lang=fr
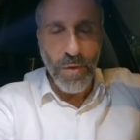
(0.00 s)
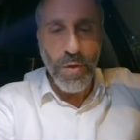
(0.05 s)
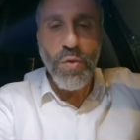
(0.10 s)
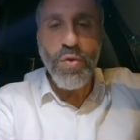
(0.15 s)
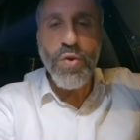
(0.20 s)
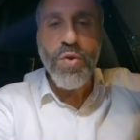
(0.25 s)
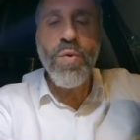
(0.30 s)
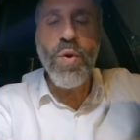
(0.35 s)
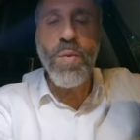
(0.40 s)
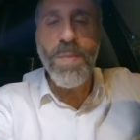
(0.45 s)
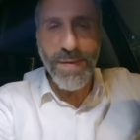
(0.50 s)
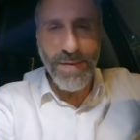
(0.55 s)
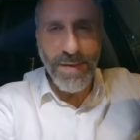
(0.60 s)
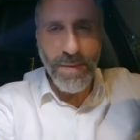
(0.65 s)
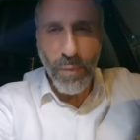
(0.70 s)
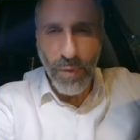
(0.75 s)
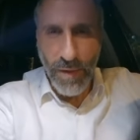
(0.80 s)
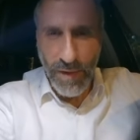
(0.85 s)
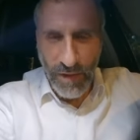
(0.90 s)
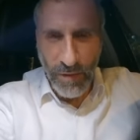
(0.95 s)
Tu me remercies
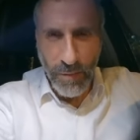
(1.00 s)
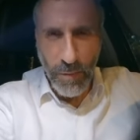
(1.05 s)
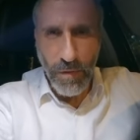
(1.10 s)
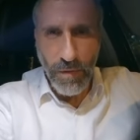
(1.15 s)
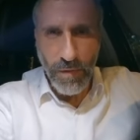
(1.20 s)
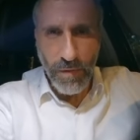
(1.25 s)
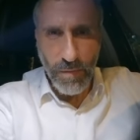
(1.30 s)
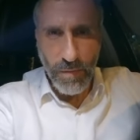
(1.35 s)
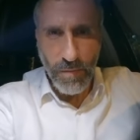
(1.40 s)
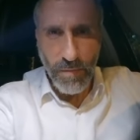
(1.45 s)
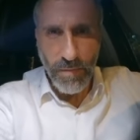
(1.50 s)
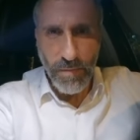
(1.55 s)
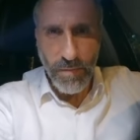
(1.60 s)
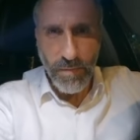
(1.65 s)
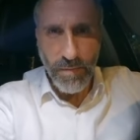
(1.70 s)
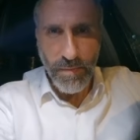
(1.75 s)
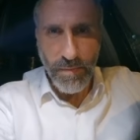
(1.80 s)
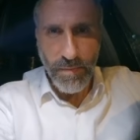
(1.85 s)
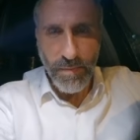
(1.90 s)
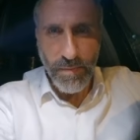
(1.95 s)
pour les disputes
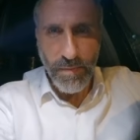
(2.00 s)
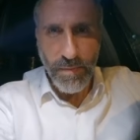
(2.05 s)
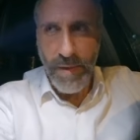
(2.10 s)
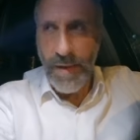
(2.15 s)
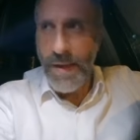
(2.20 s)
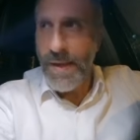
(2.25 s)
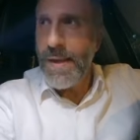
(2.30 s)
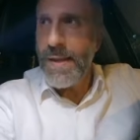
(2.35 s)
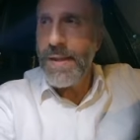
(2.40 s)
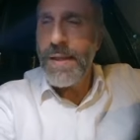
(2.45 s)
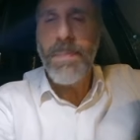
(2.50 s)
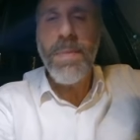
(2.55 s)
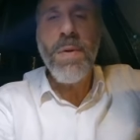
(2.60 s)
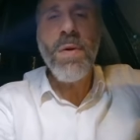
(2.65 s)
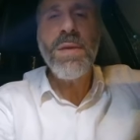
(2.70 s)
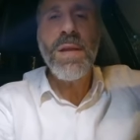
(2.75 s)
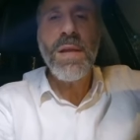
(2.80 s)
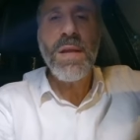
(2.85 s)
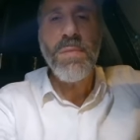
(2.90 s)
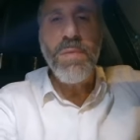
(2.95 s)
T'es pas en
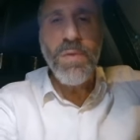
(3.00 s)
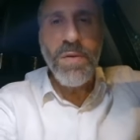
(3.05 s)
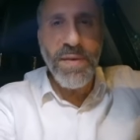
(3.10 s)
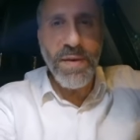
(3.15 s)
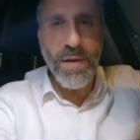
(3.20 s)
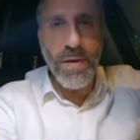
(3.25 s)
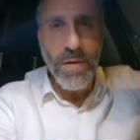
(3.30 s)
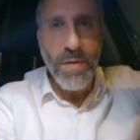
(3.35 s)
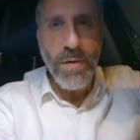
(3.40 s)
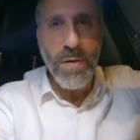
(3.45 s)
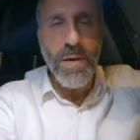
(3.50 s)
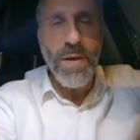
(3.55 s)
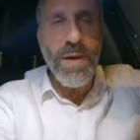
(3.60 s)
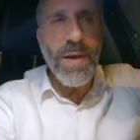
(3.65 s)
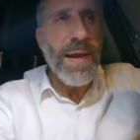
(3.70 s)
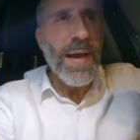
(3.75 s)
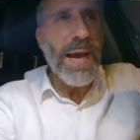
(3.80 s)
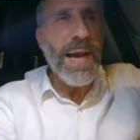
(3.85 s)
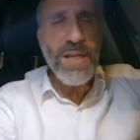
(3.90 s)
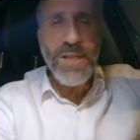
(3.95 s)
train de me dire
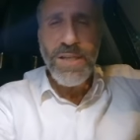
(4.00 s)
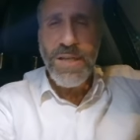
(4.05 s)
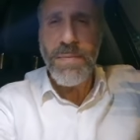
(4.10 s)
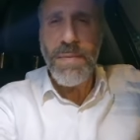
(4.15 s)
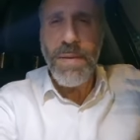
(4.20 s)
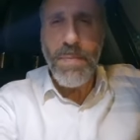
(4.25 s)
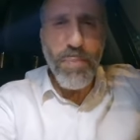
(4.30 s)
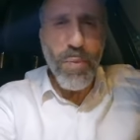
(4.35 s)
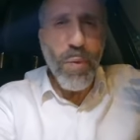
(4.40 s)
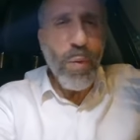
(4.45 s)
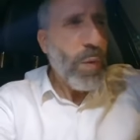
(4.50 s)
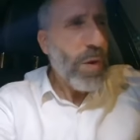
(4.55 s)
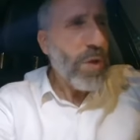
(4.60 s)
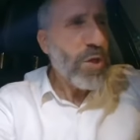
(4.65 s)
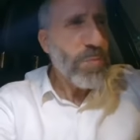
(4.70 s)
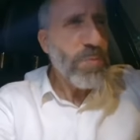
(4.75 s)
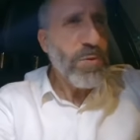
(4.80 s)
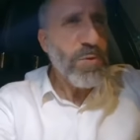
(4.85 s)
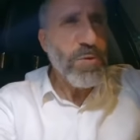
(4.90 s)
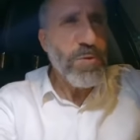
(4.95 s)
Ah mais pourquoi je
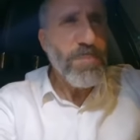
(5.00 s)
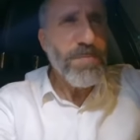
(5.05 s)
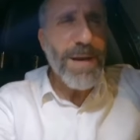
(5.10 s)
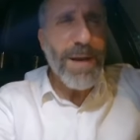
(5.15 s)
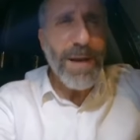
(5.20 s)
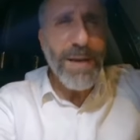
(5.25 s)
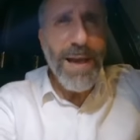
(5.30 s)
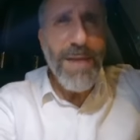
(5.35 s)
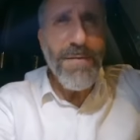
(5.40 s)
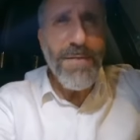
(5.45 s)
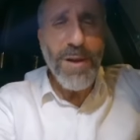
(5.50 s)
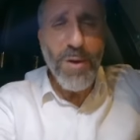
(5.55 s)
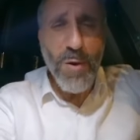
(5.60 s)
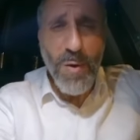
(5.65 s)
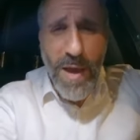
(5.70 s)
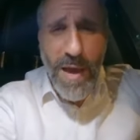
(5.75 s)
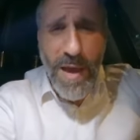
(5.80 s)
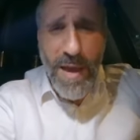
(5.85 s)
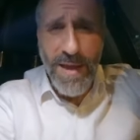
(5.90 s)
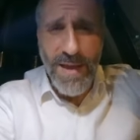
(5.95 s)
me suis marié avec
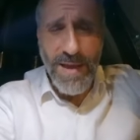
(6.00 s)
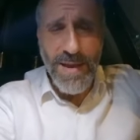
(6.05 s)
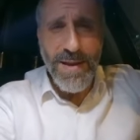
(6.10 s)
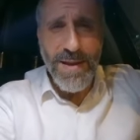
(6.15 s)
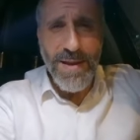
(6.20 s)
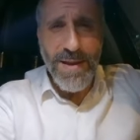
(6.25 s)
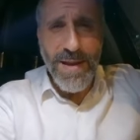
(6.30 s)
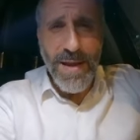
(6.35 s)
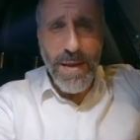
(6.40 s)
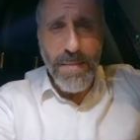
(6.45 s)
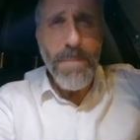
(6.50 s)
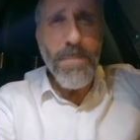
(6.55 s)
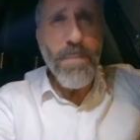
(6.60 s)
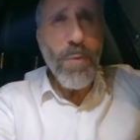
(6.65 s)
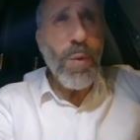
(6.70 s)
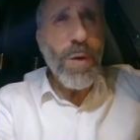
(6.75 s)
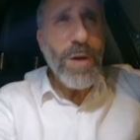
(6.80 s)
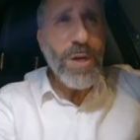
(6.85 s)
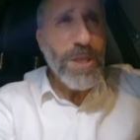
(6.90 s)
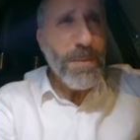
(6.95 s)
lui Mais
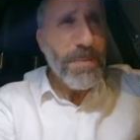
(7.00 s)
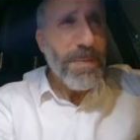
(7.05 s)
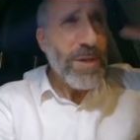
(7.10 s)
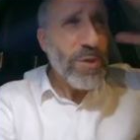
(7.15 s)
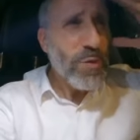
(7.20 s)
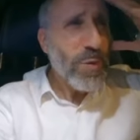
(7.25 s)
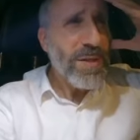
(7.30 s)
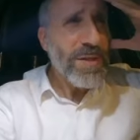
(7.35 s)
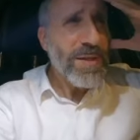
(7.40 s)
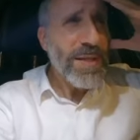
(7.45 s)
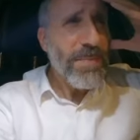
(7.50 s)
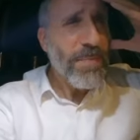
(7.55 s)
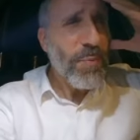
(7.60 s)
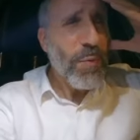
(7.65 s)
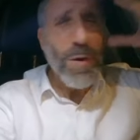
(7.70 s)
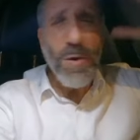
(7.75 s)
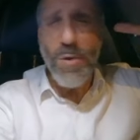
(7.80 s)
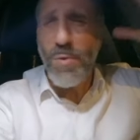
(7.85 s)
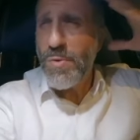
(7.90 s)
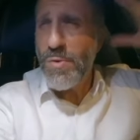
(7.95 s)
pourquoi j'ai pas choisi
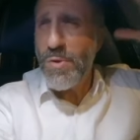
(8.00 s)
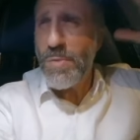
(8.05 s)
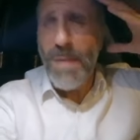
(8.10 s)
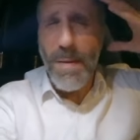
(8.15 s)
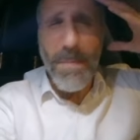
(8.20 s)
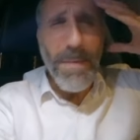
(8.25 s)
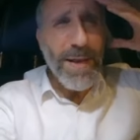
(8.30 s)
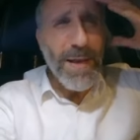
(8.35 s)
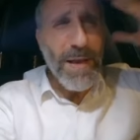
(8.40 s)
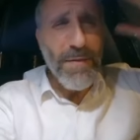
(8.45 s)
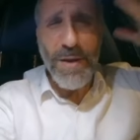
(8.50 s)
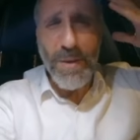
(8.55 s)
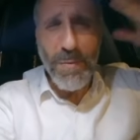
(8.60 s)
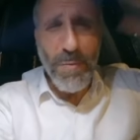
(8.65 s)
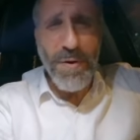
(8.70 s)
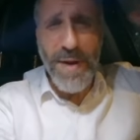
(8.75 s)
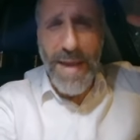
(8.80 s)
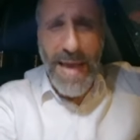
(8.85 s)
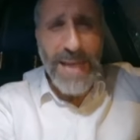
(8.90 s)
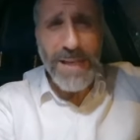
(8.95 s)
Pourquoi je me suis pas marié avec mon
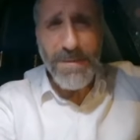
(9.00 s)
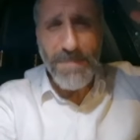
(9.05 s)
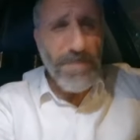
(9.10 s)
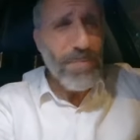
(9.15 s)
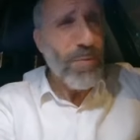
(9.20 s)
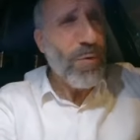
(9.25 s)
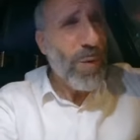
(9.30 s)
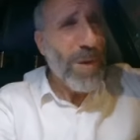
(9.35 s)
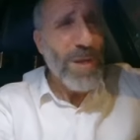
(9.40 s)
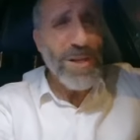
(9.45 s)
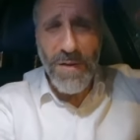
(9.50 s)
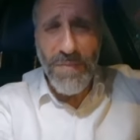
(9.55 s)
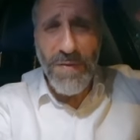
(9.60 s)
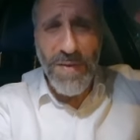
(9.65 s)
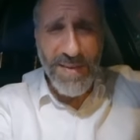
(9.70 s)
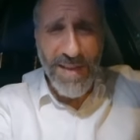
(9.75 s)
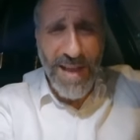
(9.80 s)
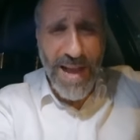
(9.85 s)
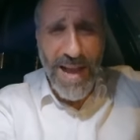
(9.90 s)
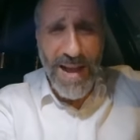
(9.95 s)
ex Mais pourquoi j'ai fait
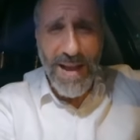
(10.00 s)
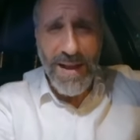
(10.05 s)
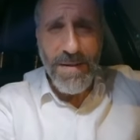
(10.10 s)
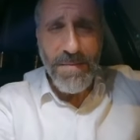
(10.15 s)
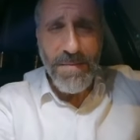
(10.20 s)
ça